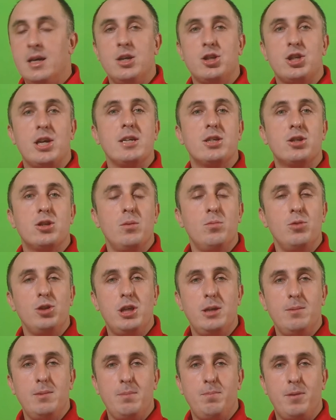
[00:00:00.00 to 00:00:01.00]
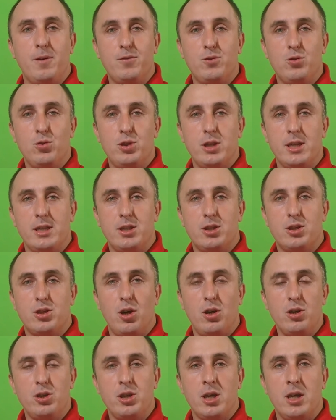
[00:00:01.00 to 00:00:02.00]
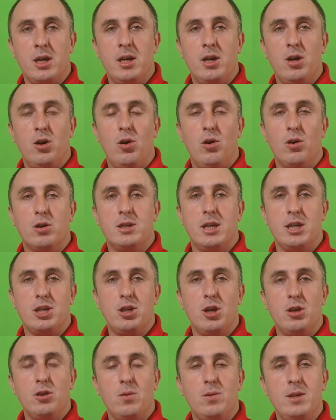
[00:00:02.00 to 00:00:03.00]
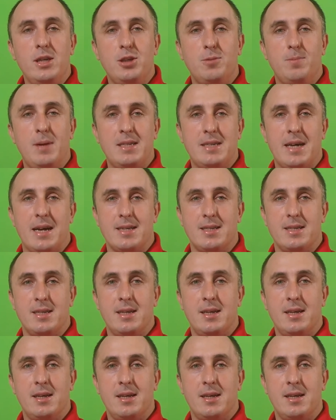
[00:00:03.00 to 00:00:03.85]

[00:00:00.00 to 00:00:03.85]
Często musimy powtórzyć coś określoną liczbę razy.